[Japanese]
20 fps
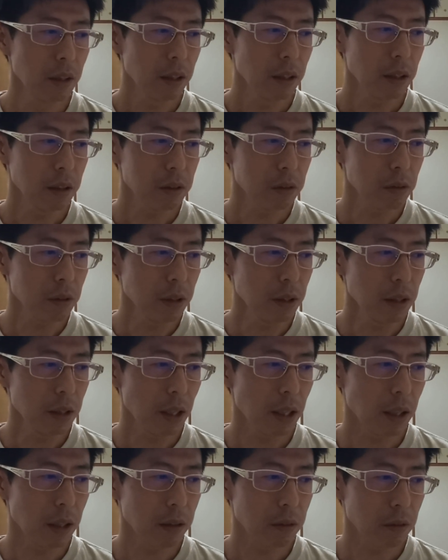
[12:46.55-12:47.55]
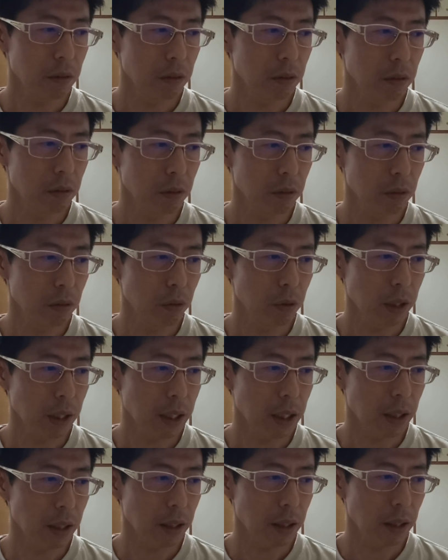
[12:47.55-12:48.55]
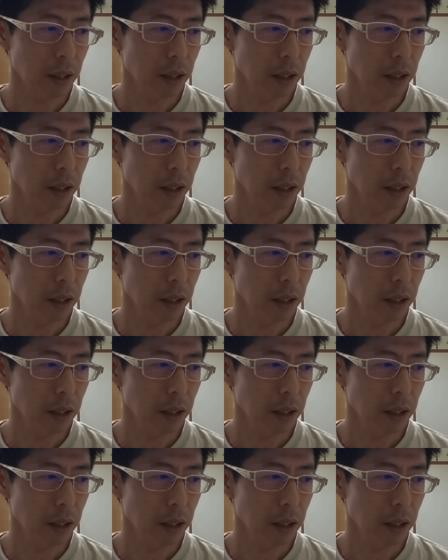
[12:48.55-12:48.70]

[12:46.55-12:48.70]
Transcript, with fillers: だそれで、あの、どうにか、